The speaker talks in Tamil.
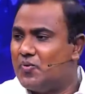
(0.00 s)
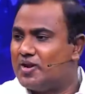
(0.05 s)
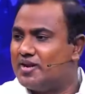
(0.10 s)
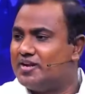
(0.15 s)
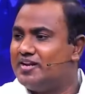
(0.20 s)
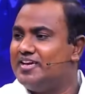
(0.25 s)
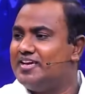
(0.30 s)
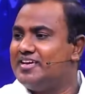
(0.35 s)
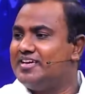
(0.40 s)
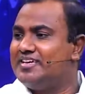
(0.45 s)

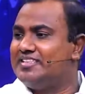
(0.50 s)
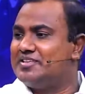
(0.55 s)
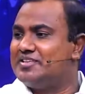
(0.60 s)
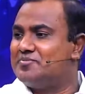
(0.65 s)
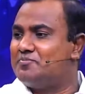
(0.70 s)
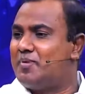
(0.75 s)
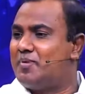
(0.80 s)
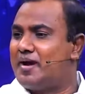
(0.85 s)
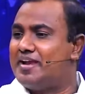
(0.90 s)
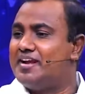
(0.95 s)
உடனே இந்த
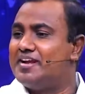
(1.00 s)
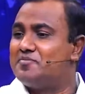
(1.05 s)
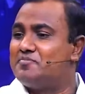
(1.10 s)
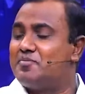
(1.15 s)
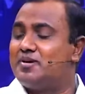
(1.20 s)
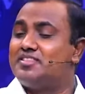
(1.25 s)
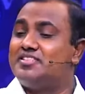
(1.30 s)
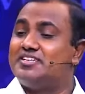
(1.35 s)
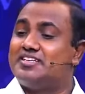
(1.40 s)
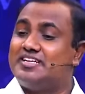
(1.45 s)
பையனை
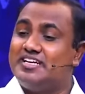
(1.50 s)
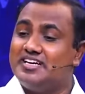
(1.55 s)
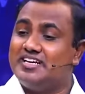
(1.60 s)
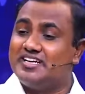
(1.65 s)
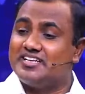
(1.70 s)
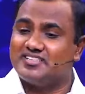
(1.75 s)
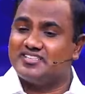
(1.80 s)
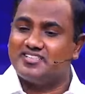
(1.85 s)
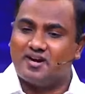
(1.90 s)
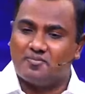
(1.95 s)
பார்த்து
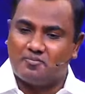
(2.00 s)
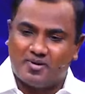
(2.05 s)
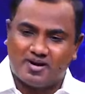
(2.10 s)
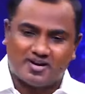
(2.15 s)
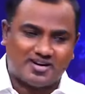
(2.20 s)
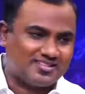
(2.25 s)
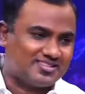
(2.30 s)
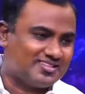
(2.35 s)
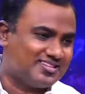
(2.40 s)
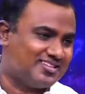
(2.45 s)
கீழே இருந்து அப்பா
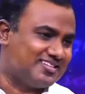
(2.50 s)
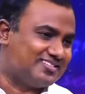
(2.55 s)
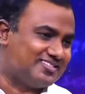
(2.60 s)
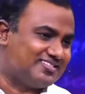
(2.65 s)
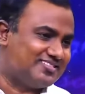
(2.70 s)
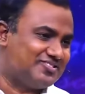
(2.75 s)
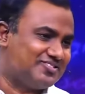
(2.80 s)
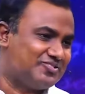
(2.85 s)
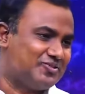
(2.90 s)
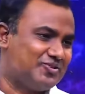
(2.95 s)
கத்துறாரு
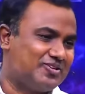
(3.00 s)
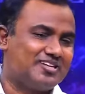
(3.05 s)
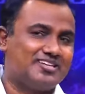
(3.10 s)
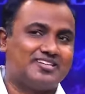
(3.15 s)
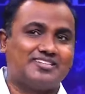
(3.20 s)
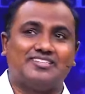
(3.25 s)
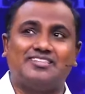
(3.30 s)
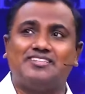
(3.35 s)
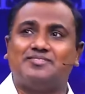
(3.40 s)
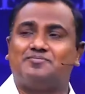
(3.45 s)

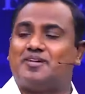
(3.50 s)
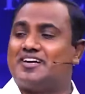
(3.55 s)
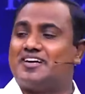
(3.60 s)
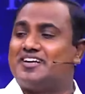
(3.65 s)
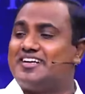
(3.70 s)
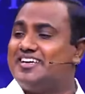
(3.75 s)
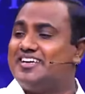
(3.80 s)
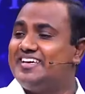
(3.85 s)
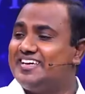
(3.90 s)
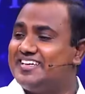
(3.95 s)
சொல்கிறாரு
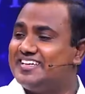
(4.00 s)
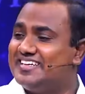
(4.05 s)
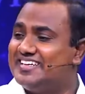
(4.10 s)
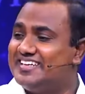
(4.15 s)
மகனே